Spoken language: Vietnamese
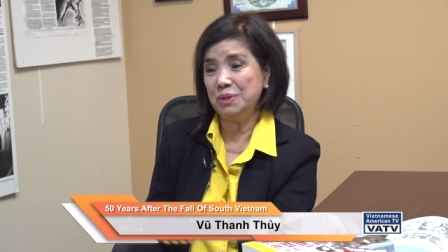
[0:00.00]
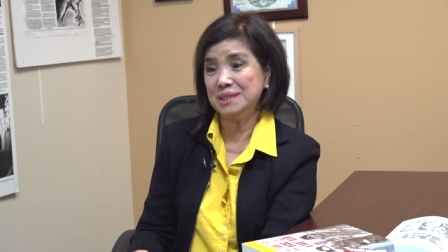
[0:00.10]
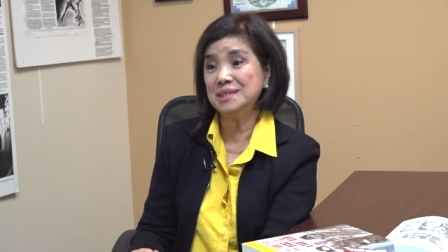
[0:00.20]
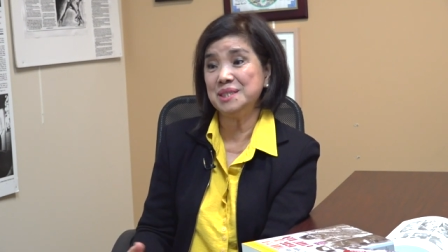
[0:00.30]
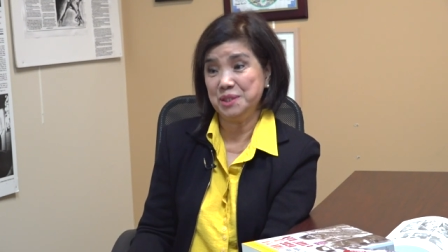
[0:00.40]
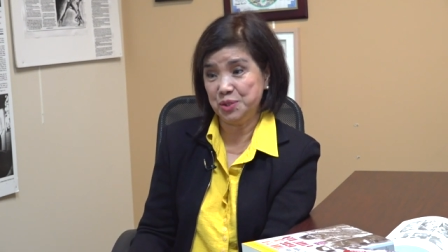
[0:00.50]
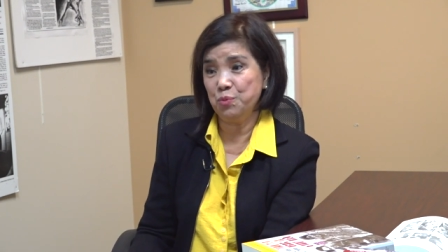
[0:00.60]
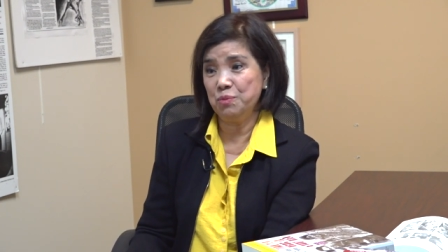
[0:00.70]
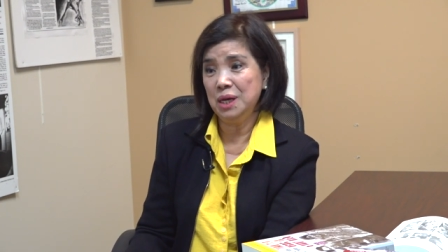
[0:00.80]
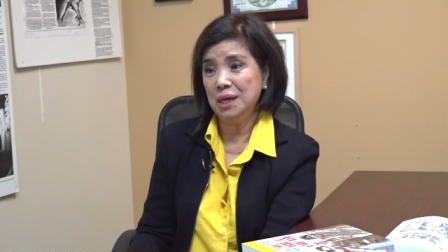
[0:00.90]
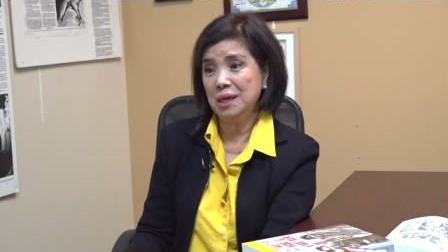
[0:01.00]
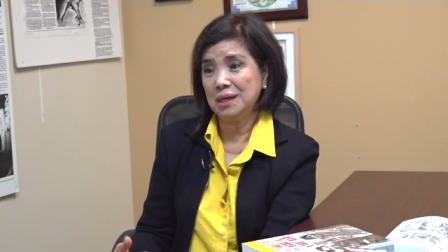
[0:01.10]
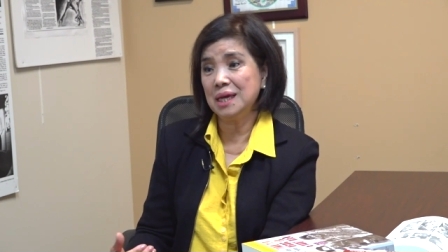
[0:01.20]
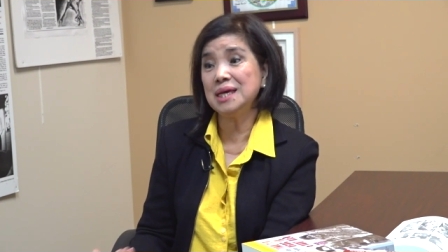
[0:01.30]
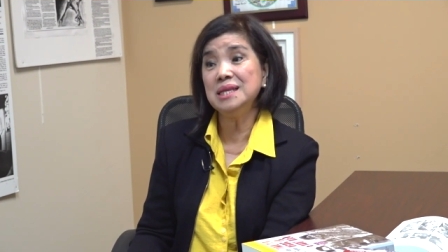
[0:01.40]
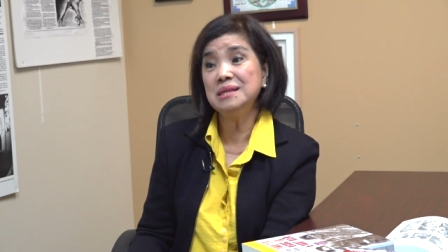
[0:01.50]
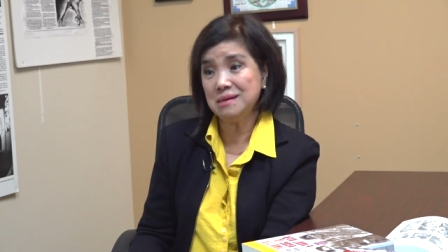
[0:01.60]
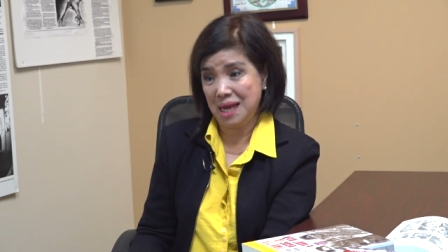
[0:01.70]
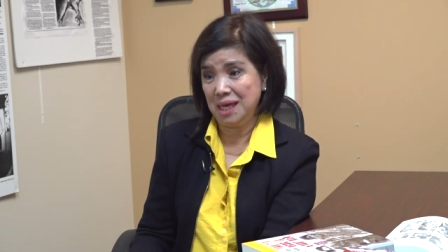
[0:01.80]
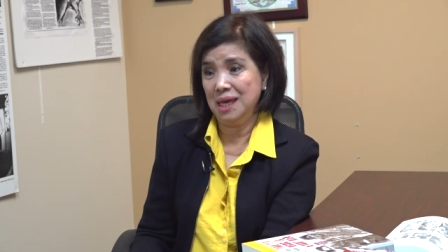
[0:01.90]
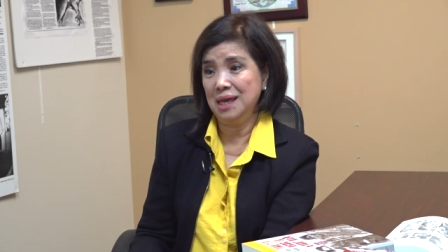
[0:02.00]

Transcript: mình sẽ sử dụng ừ. cái kiến thức này